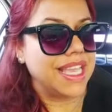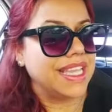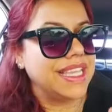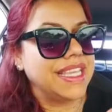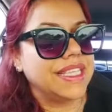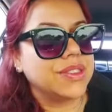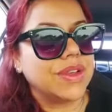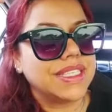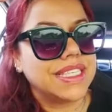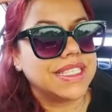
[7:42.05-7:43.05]
e isso
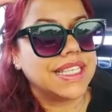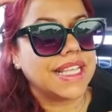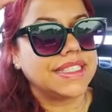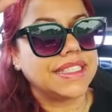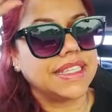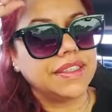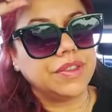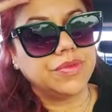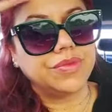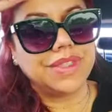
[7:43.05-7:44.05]
às vezes é
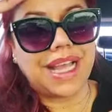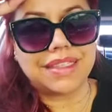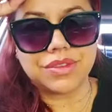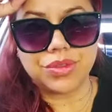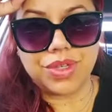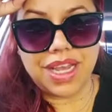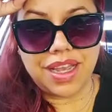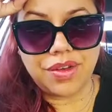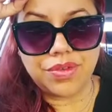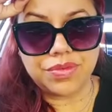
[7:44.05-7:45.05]
tão
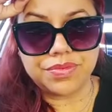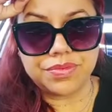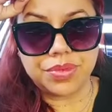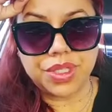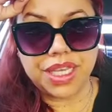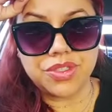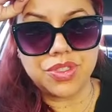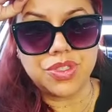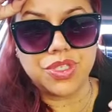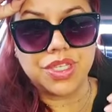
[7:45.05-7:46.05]
natural porque a
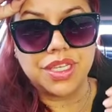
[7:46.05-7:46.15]
gente